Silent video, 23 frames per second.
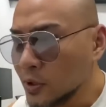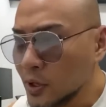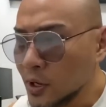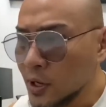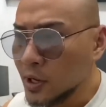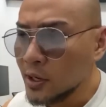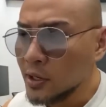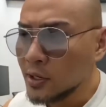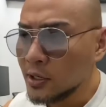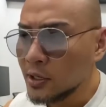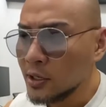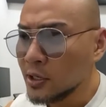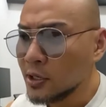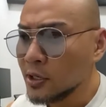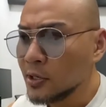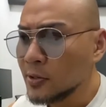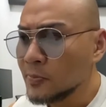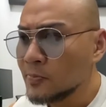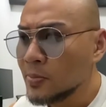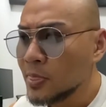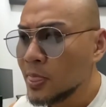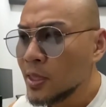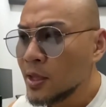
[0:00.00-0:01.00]
Nah, gini.
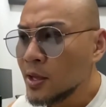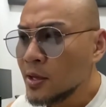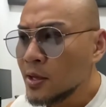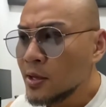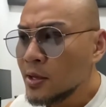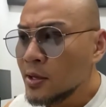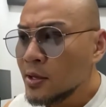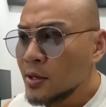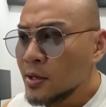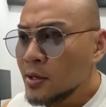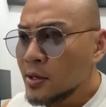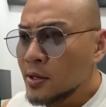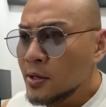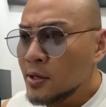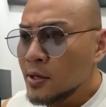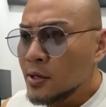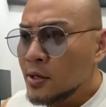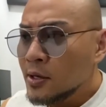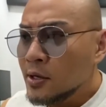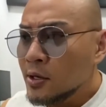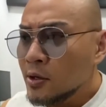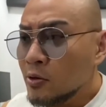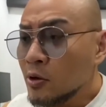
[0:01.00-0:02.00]

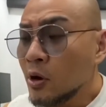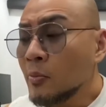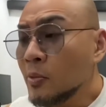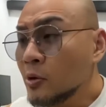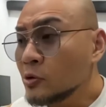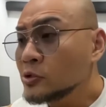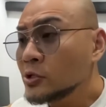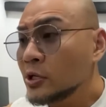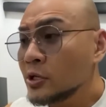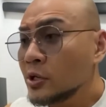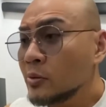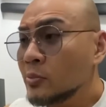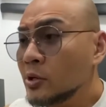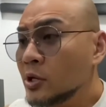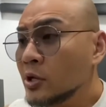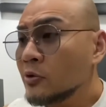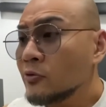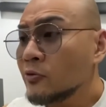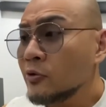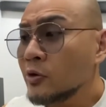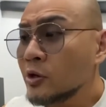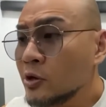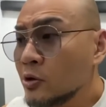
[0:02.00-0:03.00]
Gue baru saja
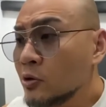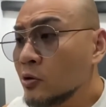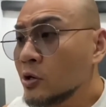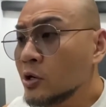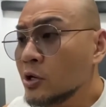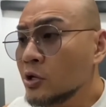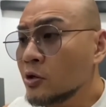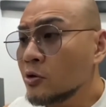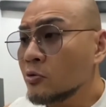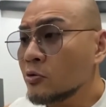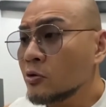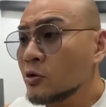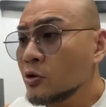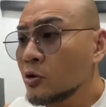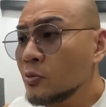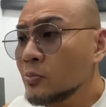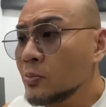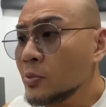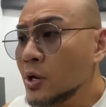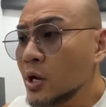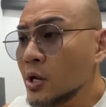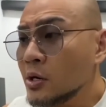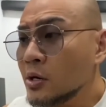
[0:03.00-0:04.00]
bikin video di
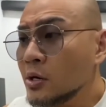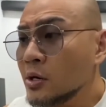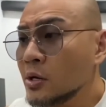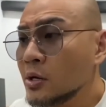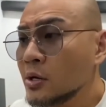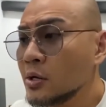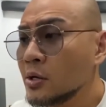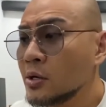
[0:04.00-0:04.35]
YouTube dan